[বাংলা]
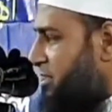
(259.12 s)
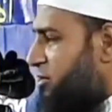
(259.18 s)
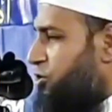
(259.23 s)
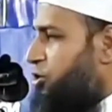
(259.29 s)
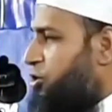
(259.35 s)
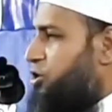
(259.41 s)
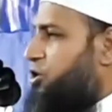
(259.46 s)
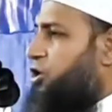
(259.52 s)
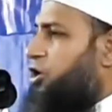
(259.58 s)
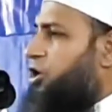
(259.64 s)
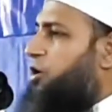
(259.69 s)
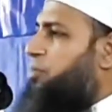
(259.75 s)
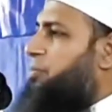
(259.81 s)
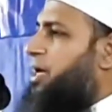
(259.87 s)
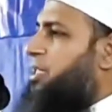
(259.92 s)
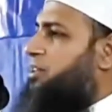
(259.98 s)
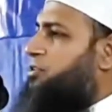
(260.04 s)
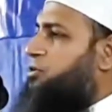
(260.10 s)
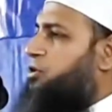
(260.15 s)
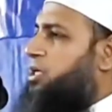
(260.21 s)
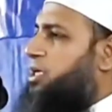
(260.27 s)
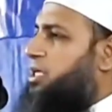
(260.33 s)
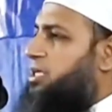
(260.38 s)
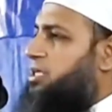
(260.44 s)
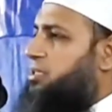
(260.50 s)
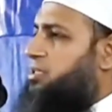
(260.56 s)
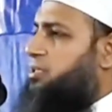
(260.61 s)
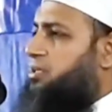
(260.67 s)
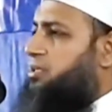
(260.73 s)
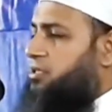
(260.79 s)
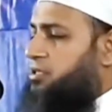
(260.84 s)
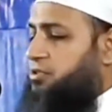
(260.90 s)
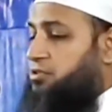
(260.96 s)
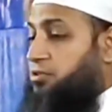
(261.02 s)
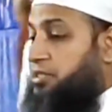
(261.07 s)
কই গো ভাত কই
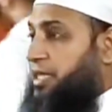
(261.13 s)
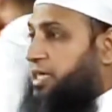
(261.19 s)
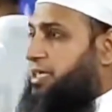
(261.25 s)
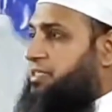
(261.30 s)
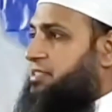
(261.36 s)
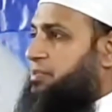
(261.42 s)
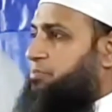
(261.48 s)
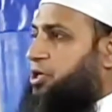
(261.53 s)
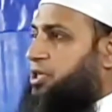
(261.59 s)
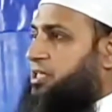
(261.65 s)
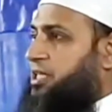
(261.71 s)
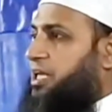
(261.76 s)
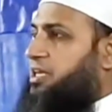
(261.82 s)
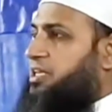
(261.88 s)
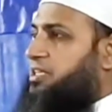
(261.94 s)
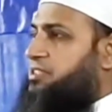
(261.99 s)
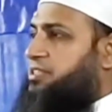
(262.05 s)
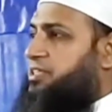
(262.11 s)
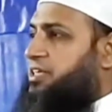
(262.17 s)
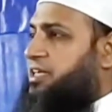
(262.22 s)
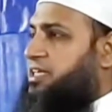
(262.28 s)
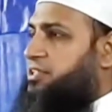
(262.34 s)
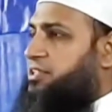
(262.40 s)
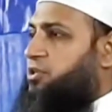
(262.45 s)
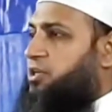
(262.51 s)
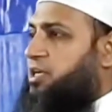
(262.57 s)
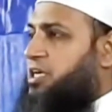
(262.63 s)
তো দেখে যে পর্দার নিচ দিয়ে কি চলে